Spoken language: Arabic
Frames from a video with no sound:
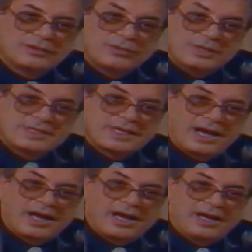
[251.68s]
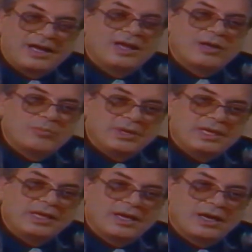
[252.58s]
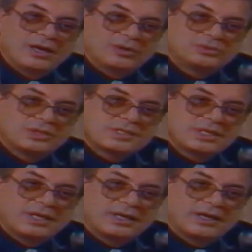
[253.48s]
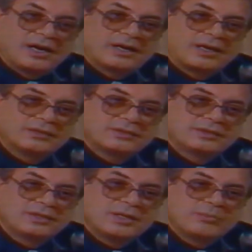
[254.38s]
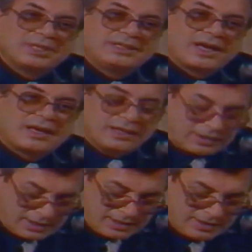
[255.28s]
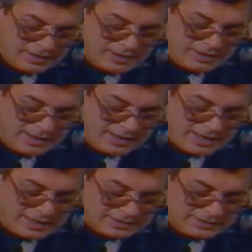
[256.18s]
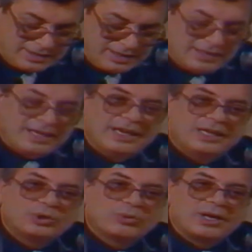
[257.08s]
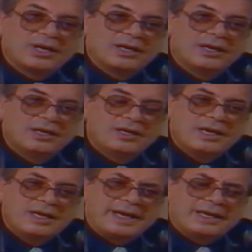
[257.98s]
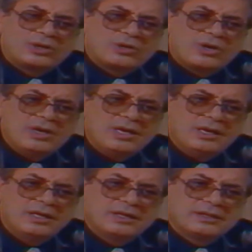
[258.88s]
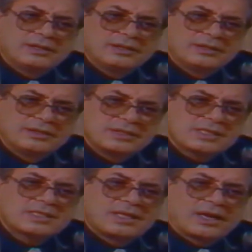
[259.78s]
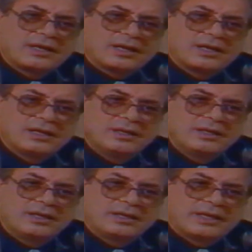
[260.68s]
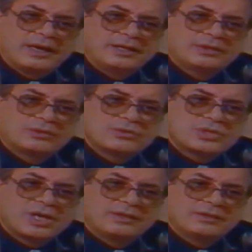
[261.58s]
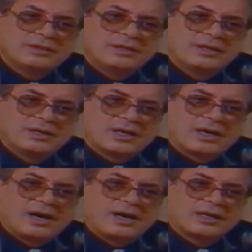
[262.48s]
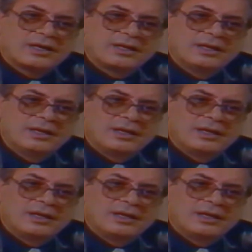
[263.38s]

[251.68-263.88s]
كل ساعة 109 غارات بالدقيقة غارتين إلا شوية يعني كل نص دقيقة كانت تشن غارة